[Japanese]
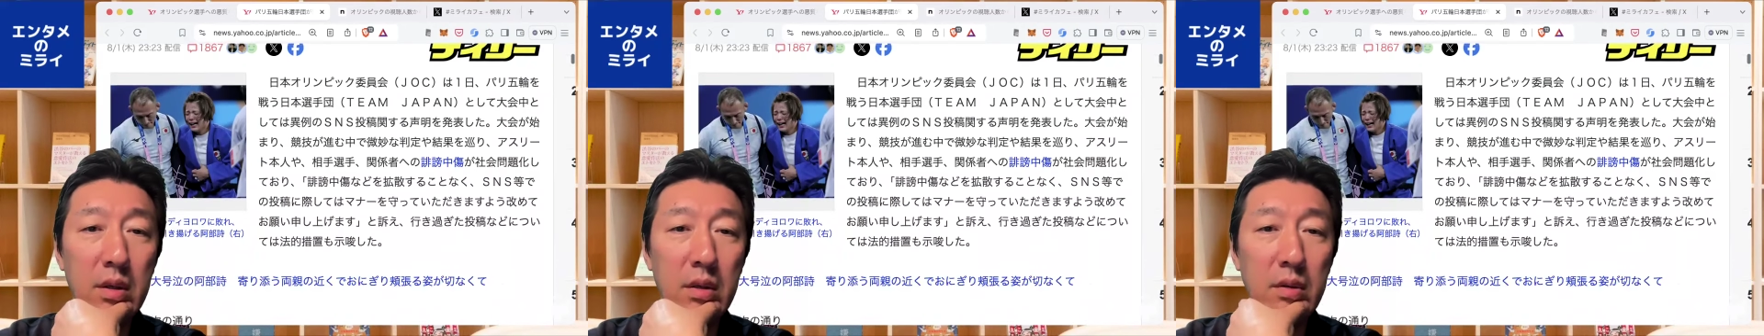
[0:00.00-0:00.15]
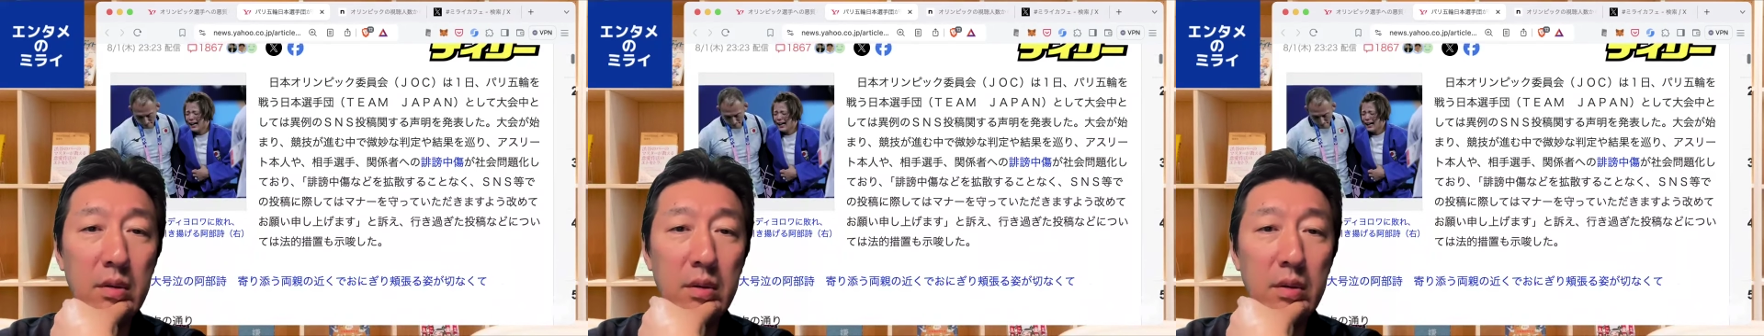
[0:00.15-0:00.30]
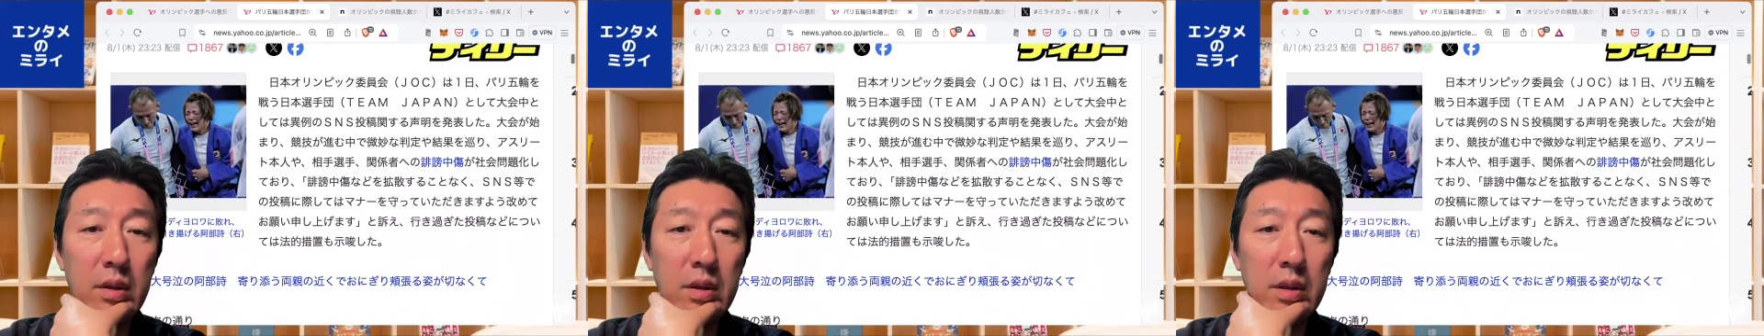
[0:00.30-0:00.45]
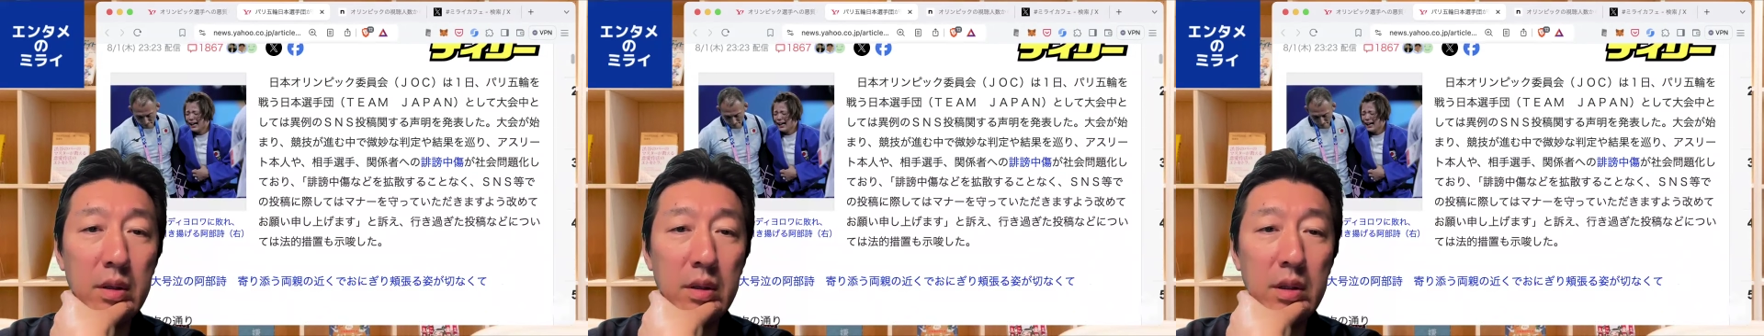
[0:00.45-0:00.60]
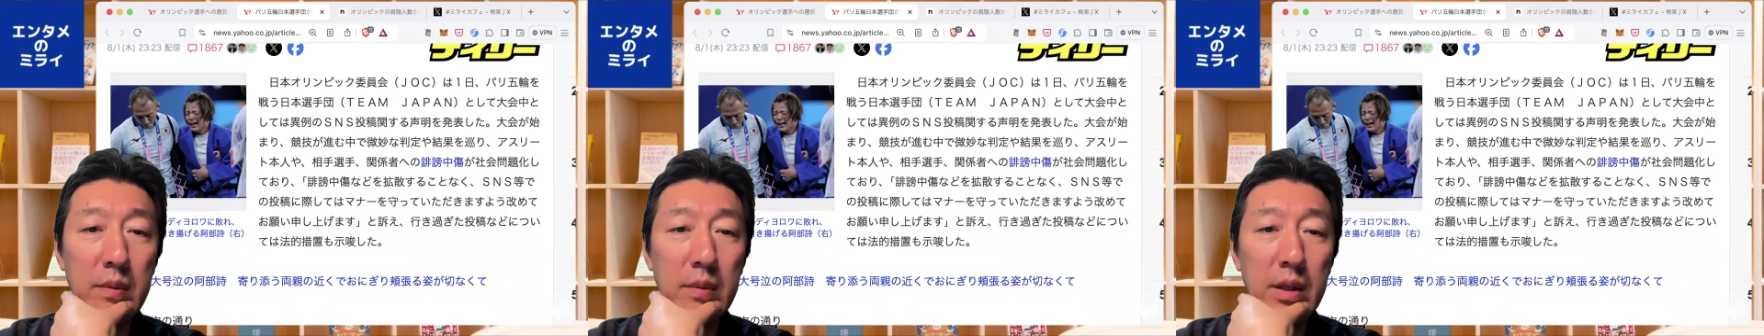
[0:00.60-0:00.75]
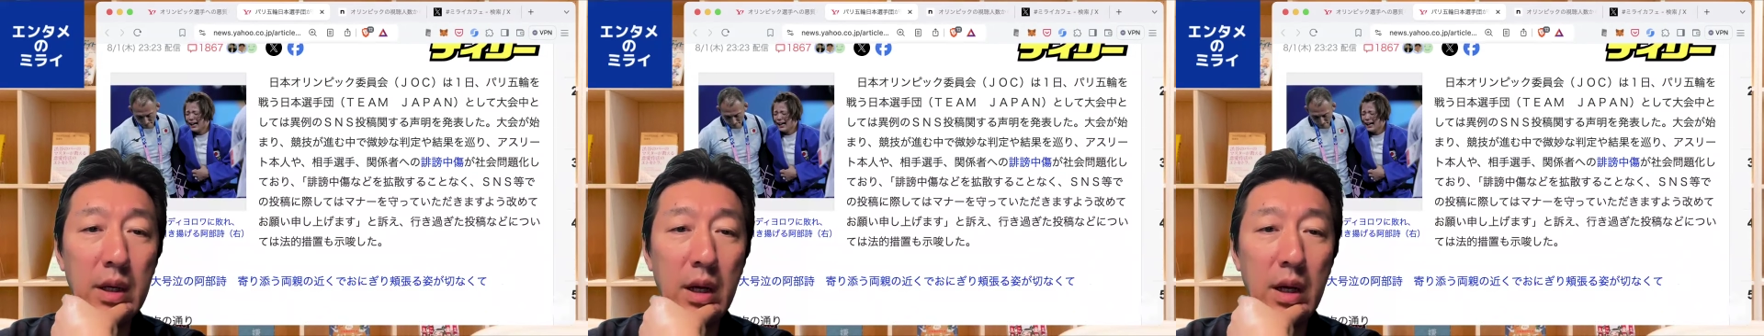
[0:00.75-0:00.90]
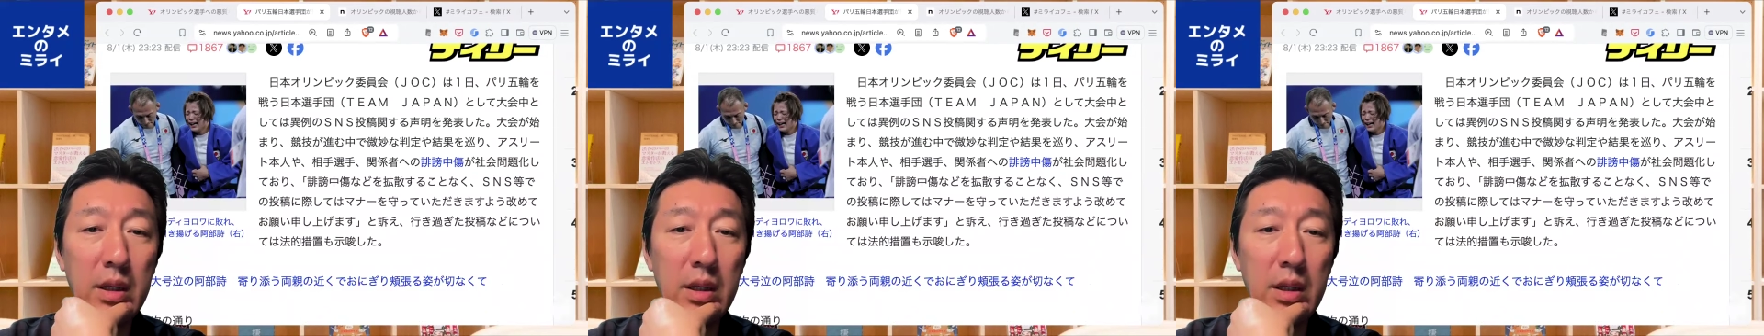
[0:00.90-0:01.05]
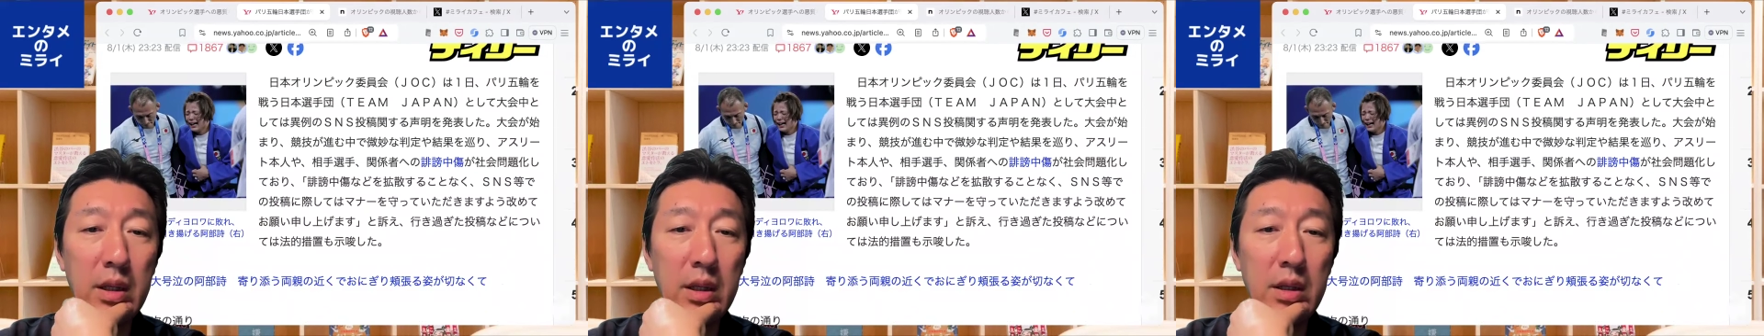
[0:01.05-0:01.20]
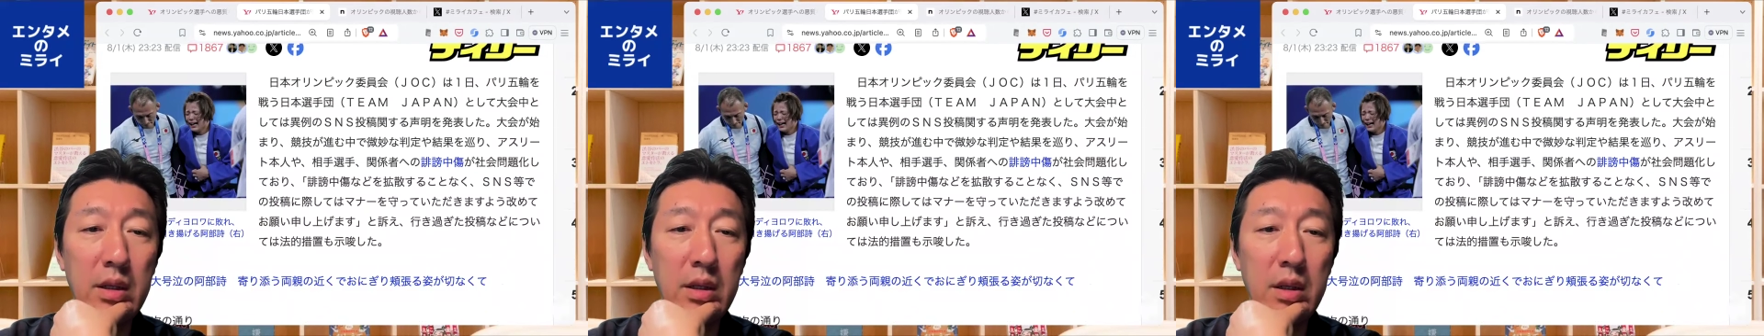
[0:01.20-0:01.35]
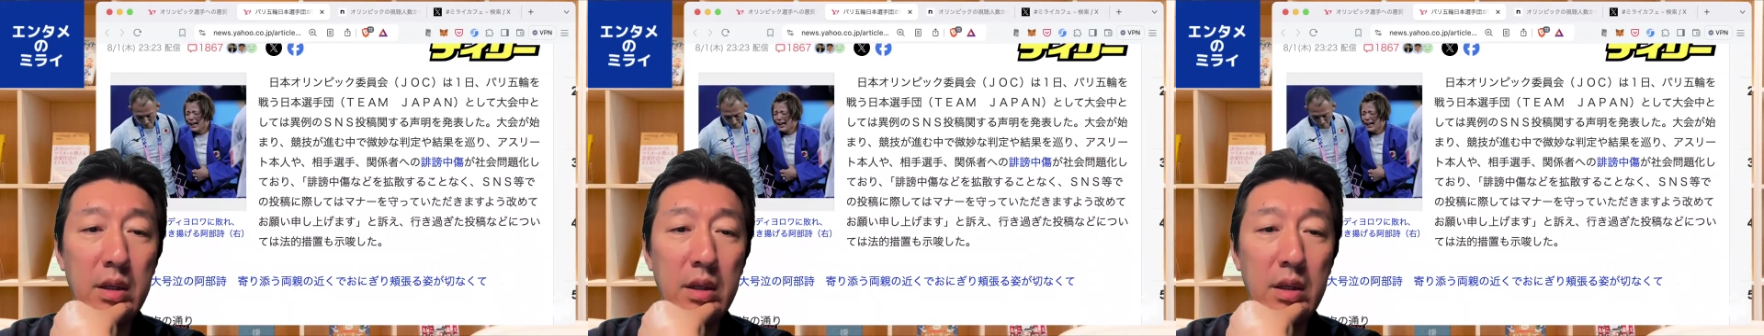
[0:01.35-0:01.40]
これはね、多分かなり